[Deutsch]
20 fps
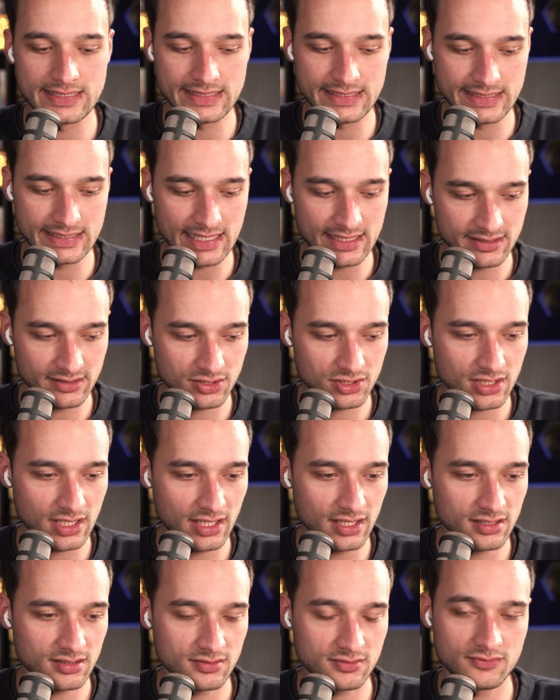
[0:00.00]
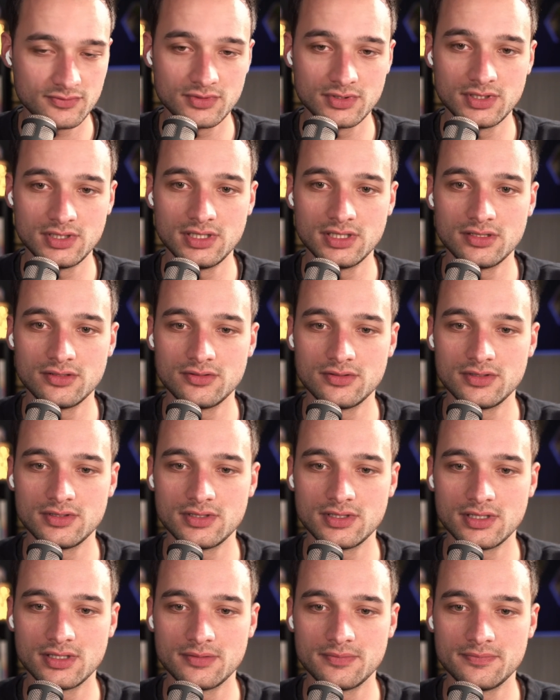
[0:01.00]
sehr, sehr stark von dir und
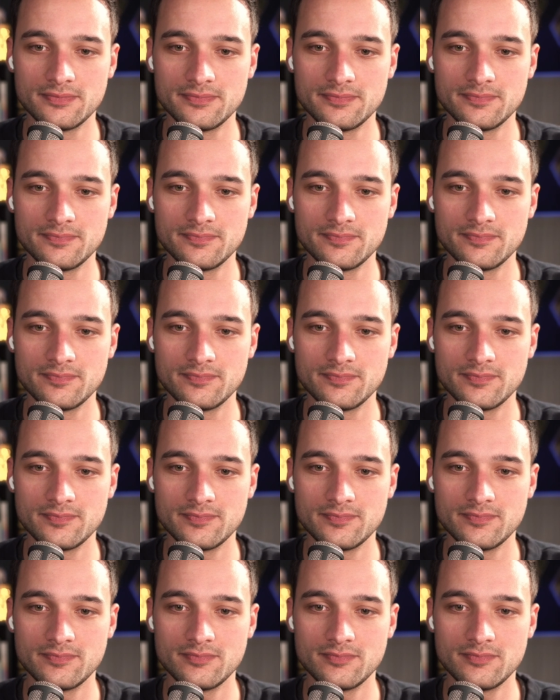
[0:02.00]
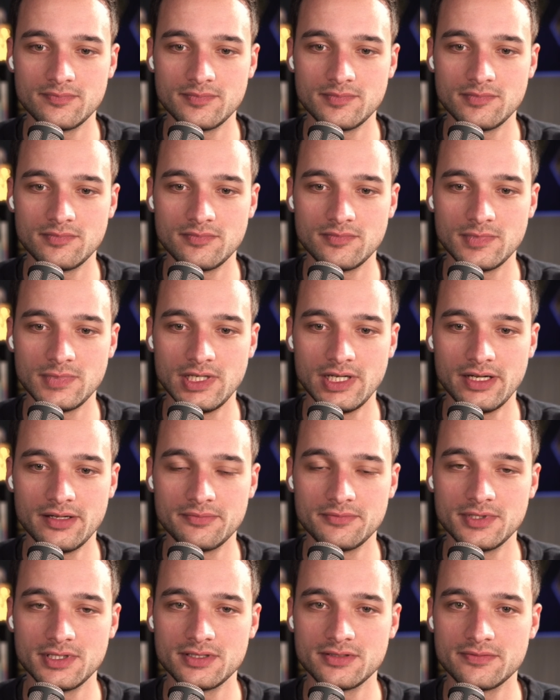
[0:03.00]
ähm, ja,
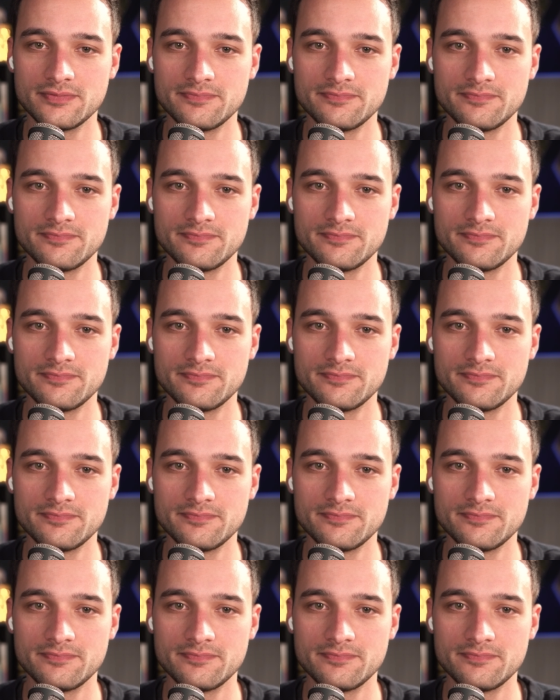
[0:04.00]
ich